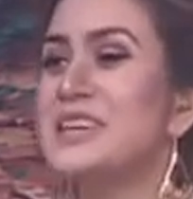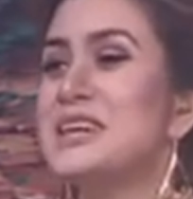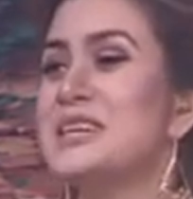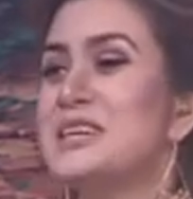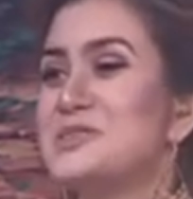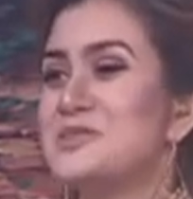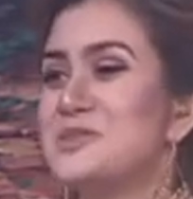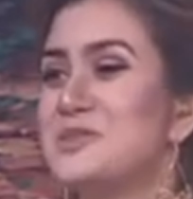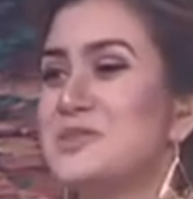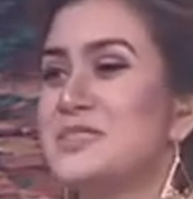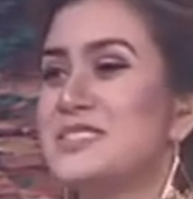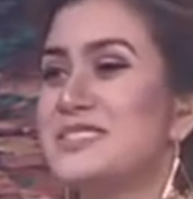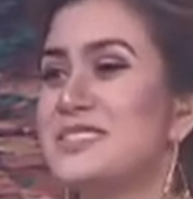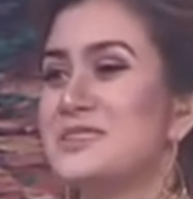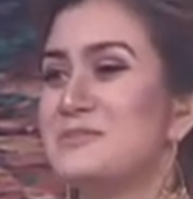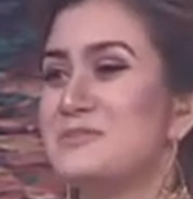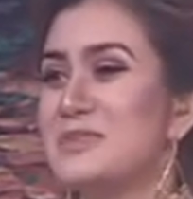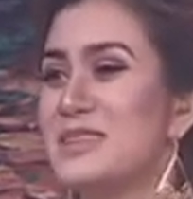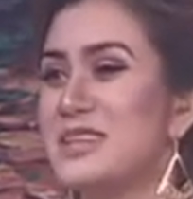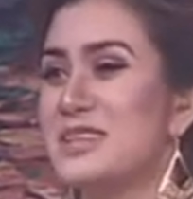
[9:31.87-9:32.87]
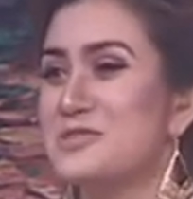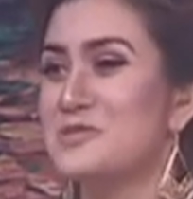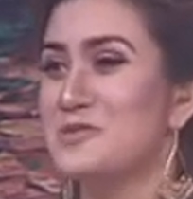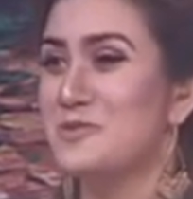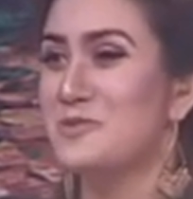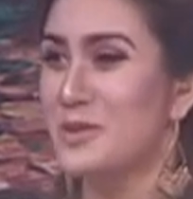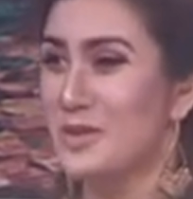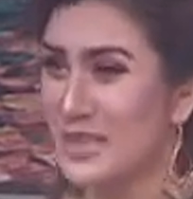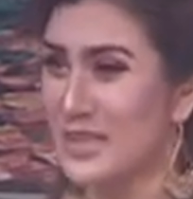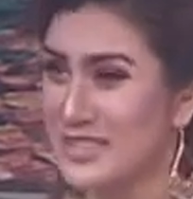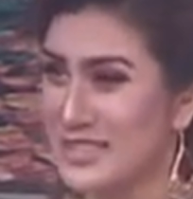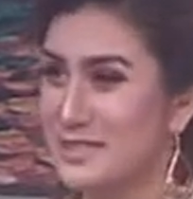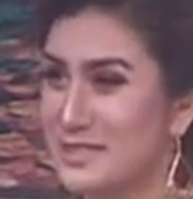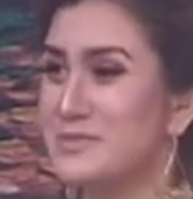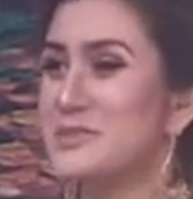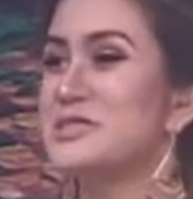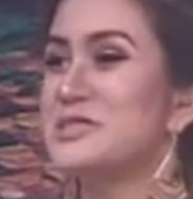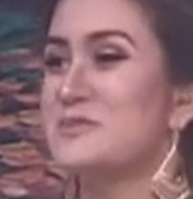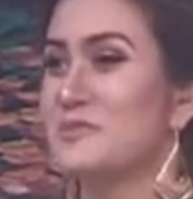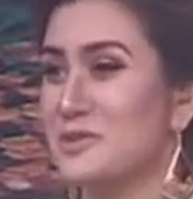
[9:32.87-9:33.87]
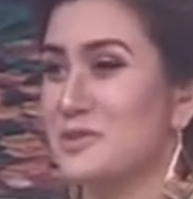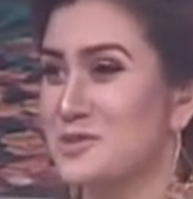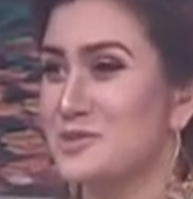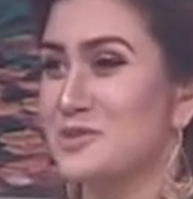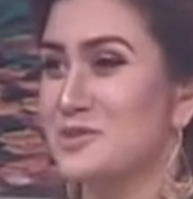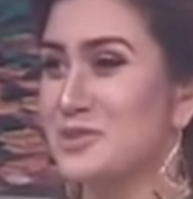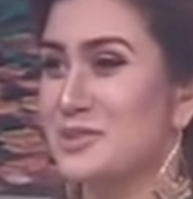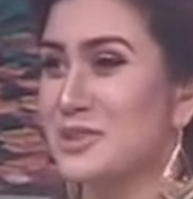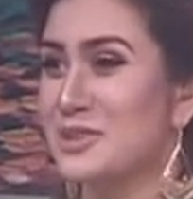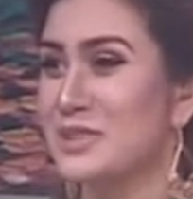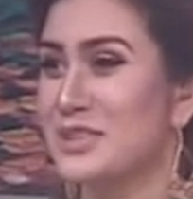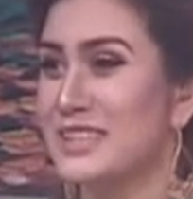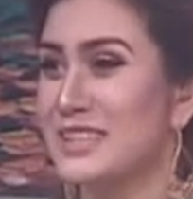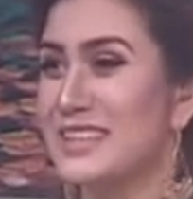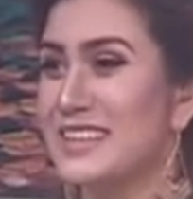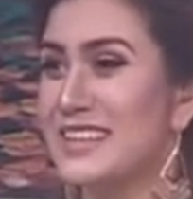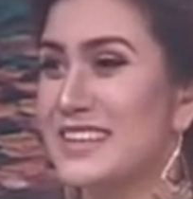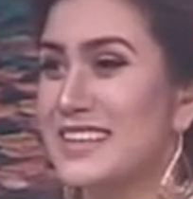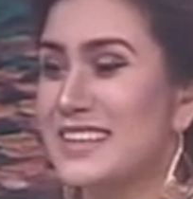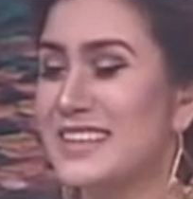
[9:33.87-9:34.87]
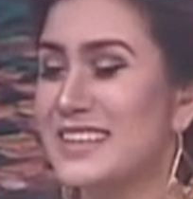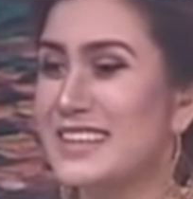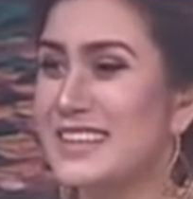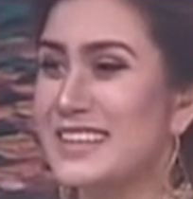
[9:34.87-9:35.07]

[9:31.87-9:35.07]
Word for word: সঙ্গীত শিল্পীরা সময় কাটাতে বেশি পছন্দ করে অবভিয়াসলি